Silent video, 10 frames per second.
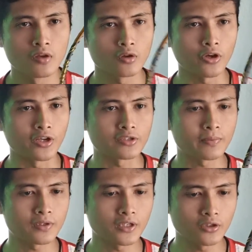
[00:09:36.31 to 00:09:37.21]
Oke,
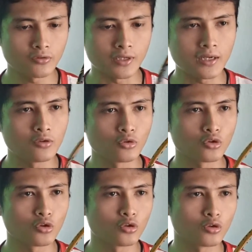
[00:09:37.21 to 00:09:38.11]
seperti itu ya
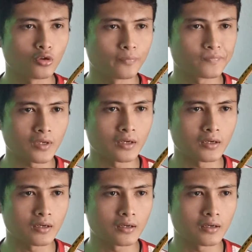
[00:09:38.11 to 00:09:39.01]
untuk
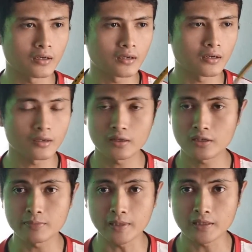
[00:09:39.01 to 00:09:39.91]
uh,
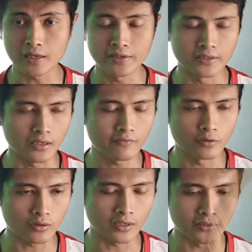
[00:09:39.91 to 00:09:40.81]
kesempatan kali ini ya,
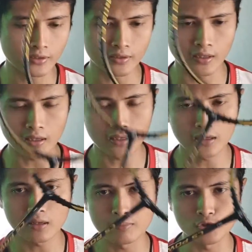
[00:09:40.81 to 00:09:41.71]
video kali ini
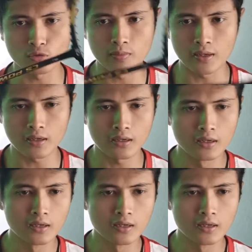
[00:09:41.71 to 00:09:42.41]
kita mencoba